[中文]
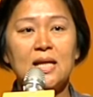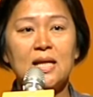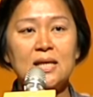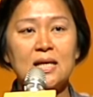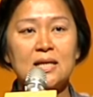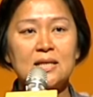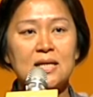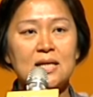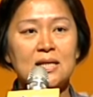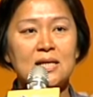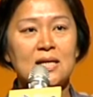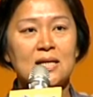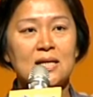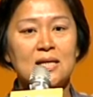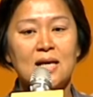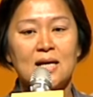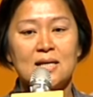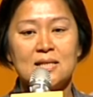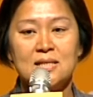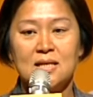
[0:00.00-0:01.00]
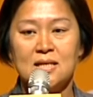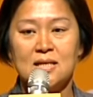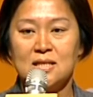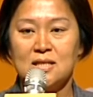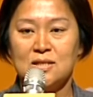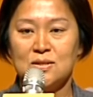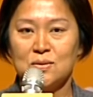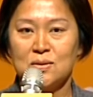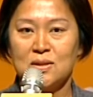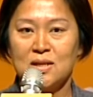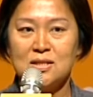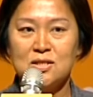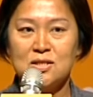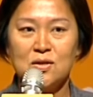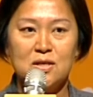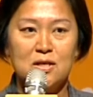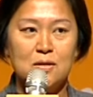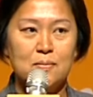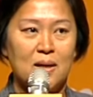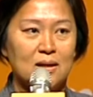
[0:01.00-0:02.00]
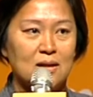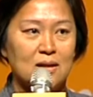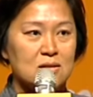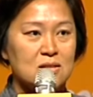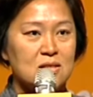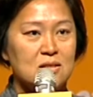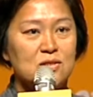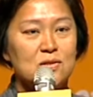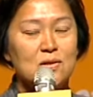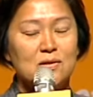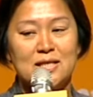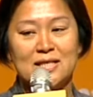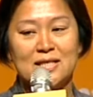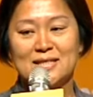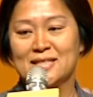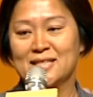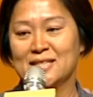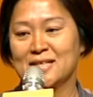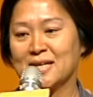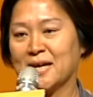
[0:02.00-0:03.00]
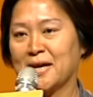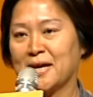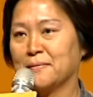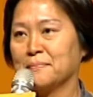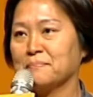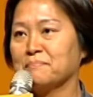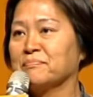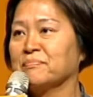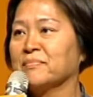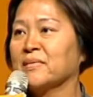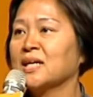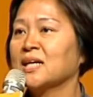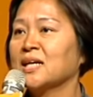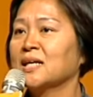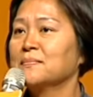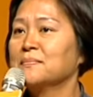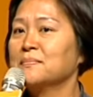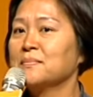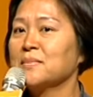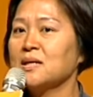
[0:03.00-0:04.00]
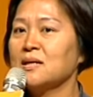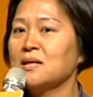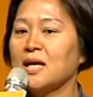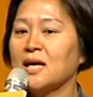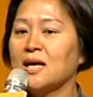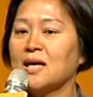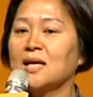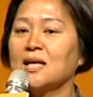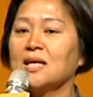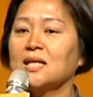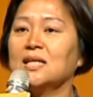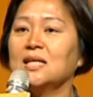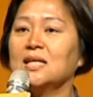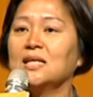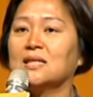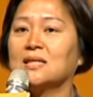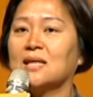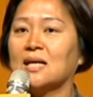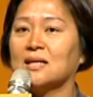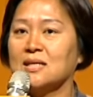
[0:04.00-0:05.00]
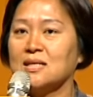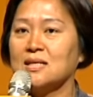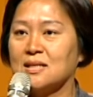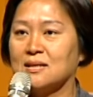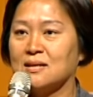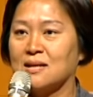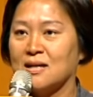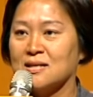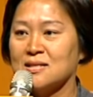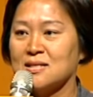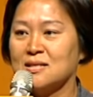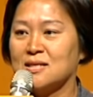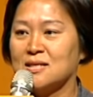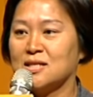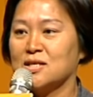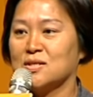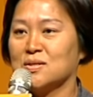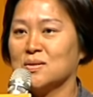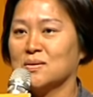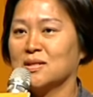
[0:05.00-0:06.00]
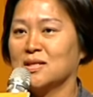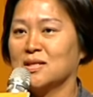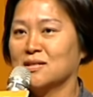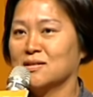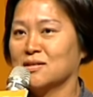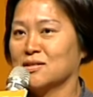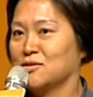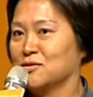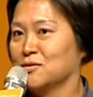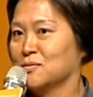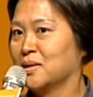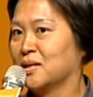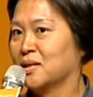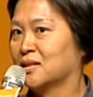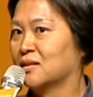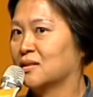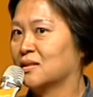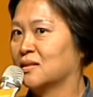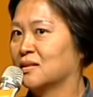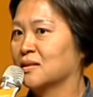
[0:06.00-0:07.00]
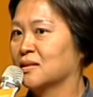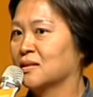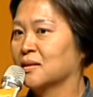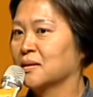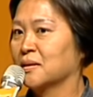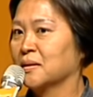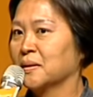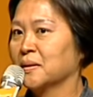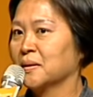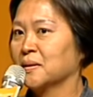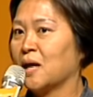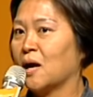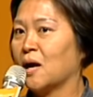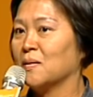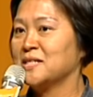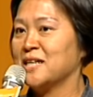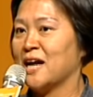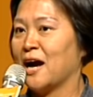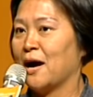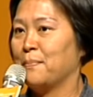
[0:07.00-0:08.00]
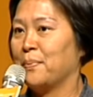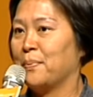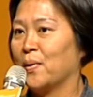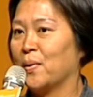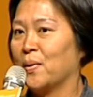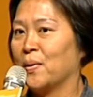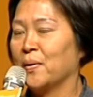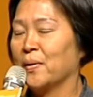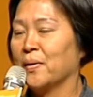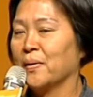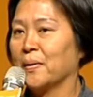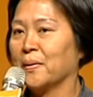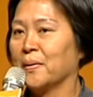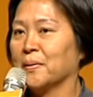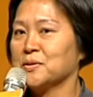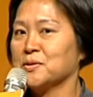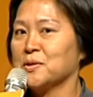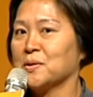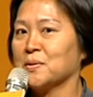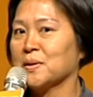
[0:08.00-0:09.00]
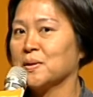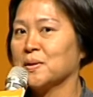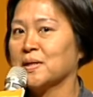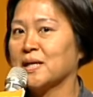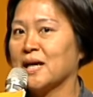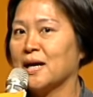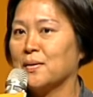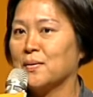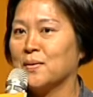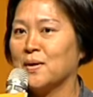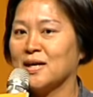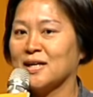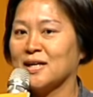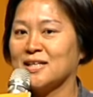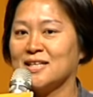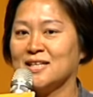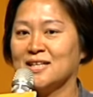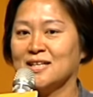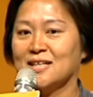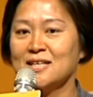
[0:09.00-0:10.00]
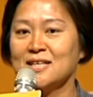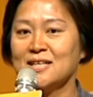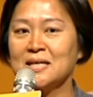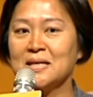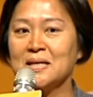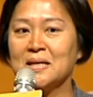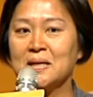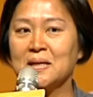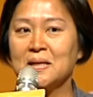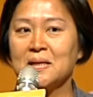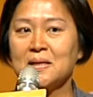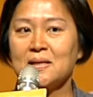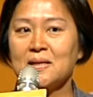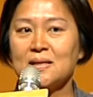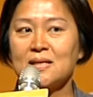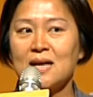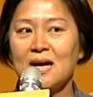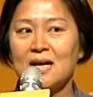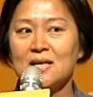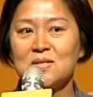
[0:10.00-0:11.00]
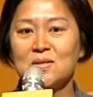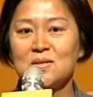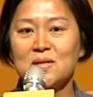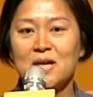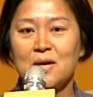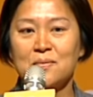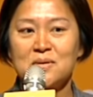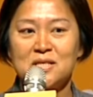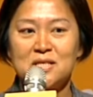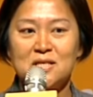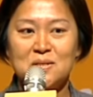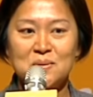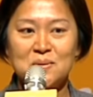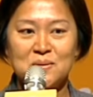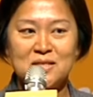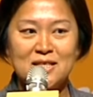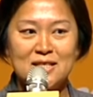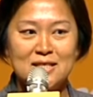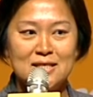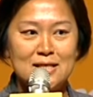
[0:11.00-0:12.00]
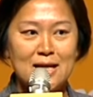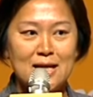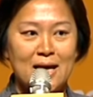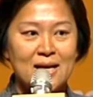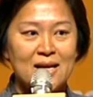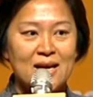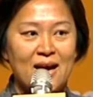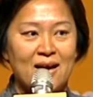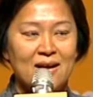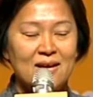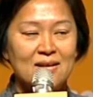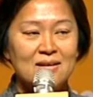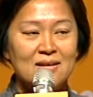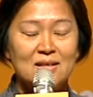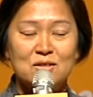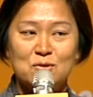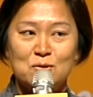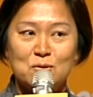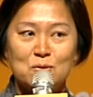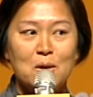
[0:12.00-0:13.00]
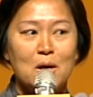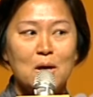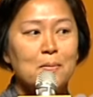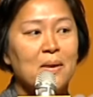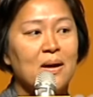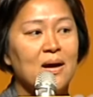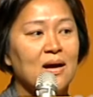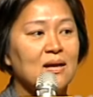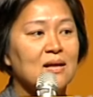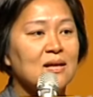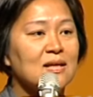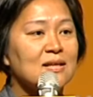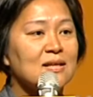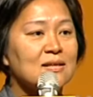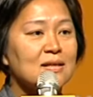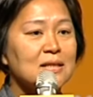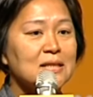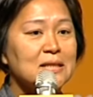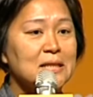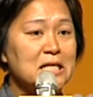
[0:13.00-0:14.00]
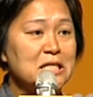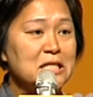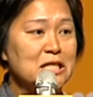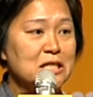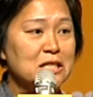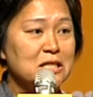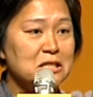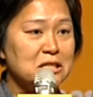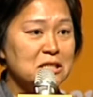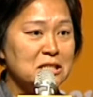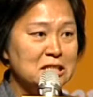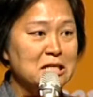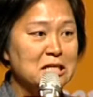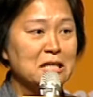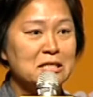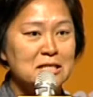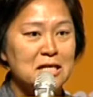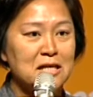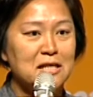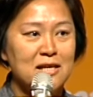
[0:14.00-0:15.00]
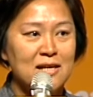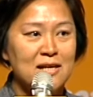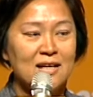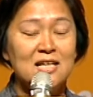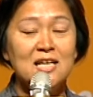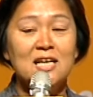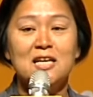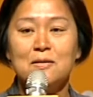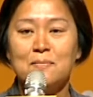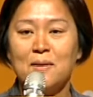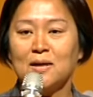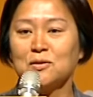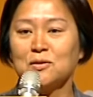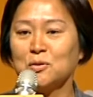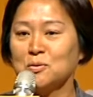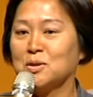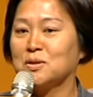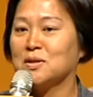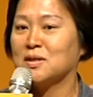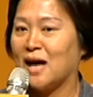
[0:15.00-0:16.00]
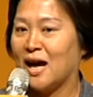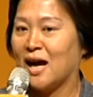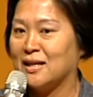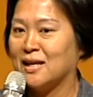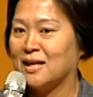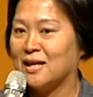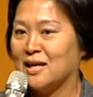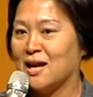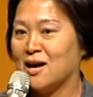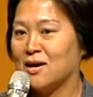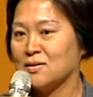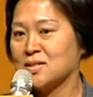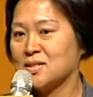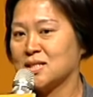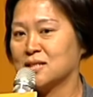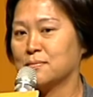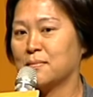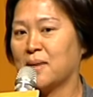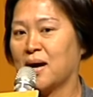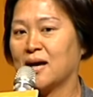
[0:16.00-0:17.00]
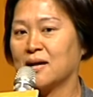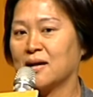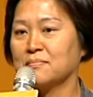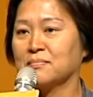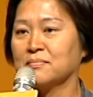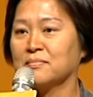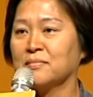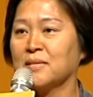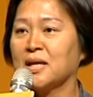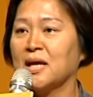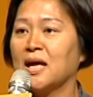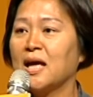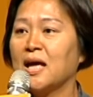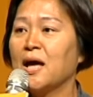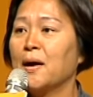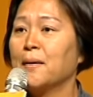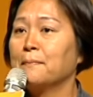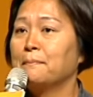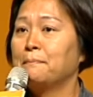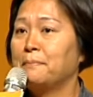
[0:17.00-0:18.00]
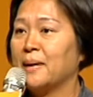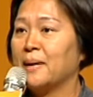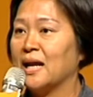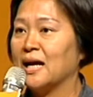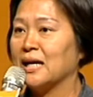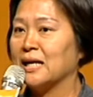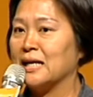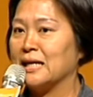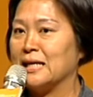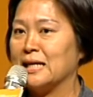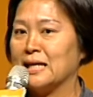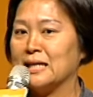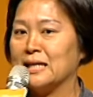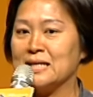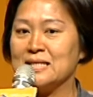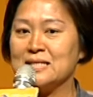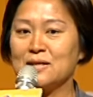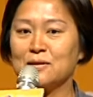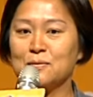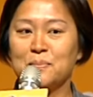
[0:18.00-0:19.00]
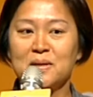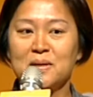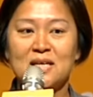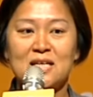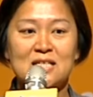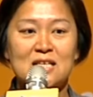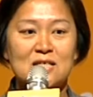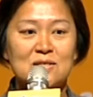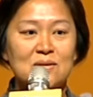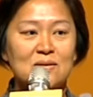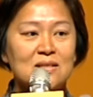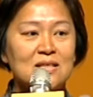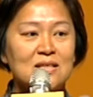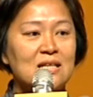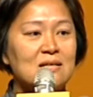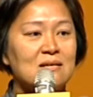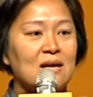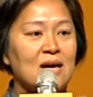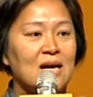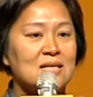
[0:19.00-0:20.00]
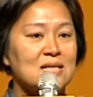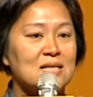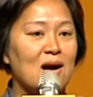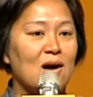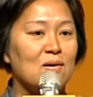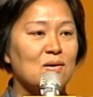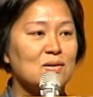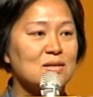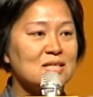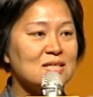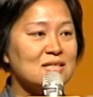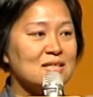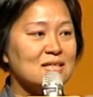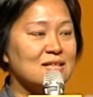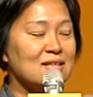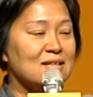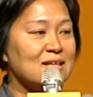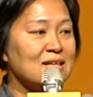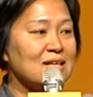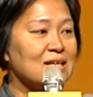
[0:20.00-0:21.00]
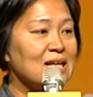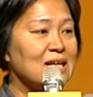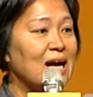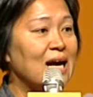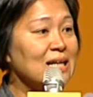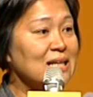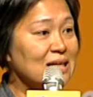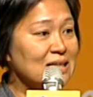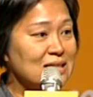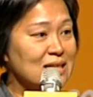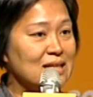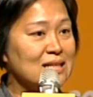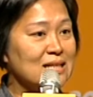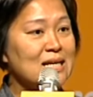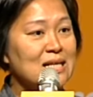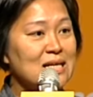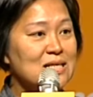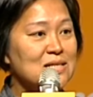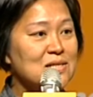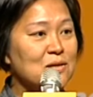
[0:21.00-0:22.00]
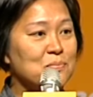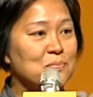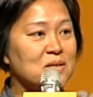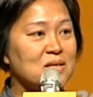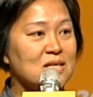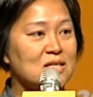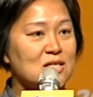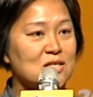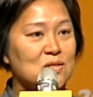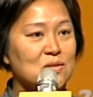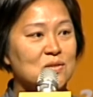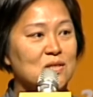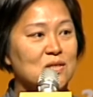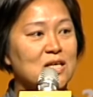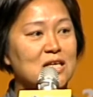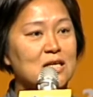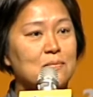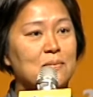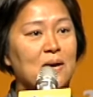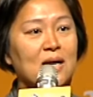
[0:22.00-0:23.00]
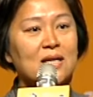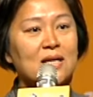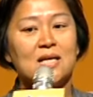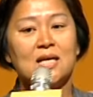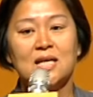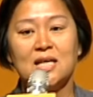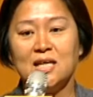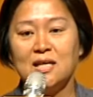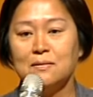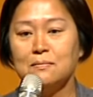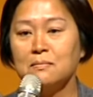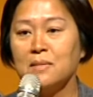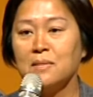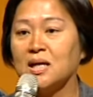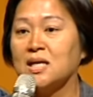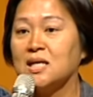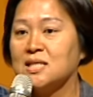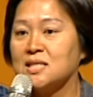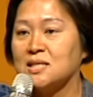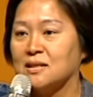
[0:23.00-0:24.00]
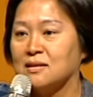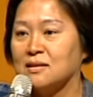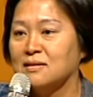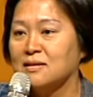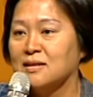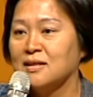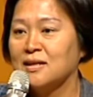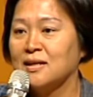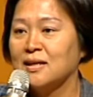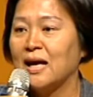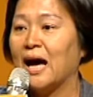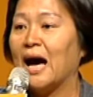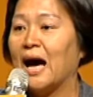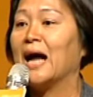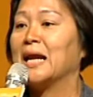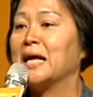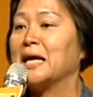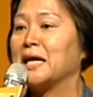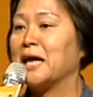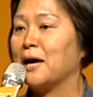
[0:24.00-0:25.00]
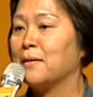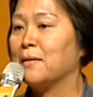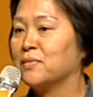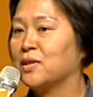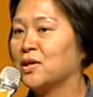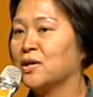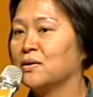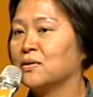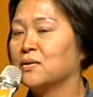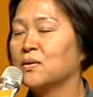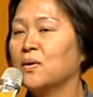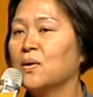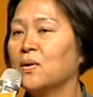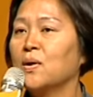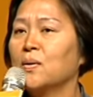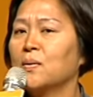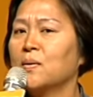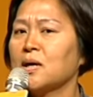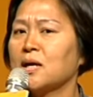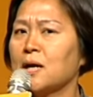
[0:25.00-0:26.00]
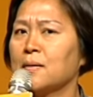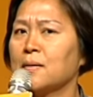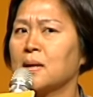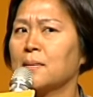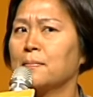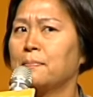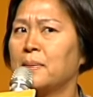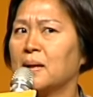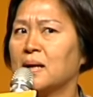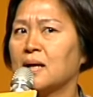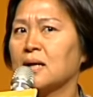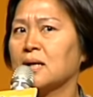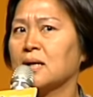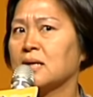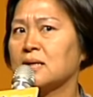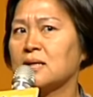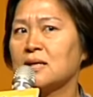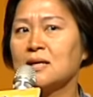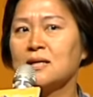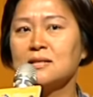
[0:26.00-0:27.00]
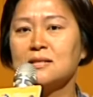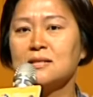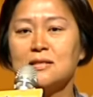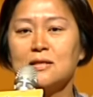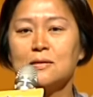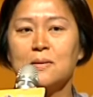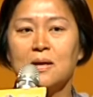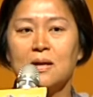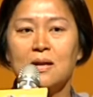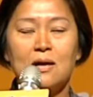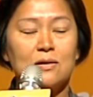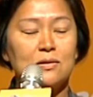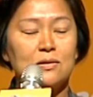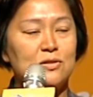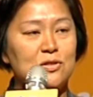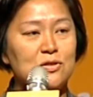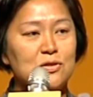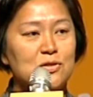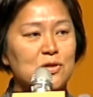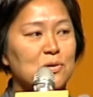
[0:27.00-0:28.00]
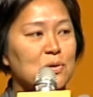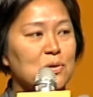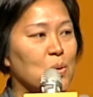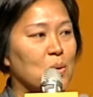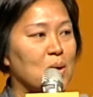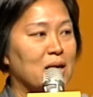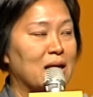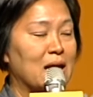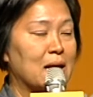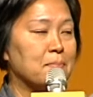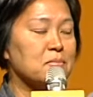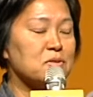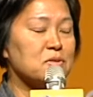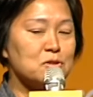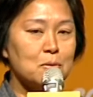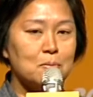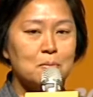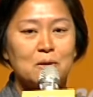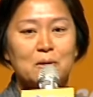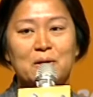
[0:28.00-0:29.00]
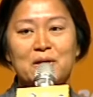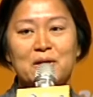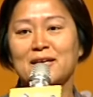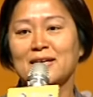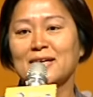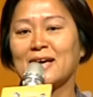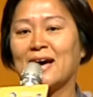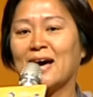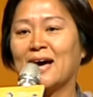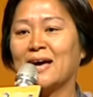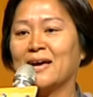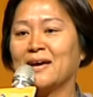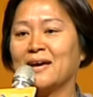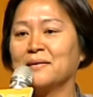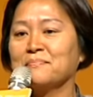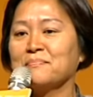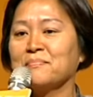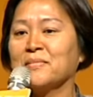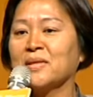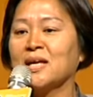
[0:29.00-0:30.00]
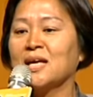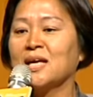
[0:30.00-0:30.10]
咱家己的囝在读册时阵，咱就希望老师就认真个。毋过呢，你家己做老师的时候，你就想要偷食步，上课较晚去，该作业的时候凊彩改，想看卖。那是你家己的囝，你希望拄着安尼的老师吗？别人的囝在做兵的时阵，咱就给他操死；，啊，当己的囝在做兵的时阵，就希望伊毋免去做，安尼甘对？我感觉别人的囝死不了，这种观念就无应该，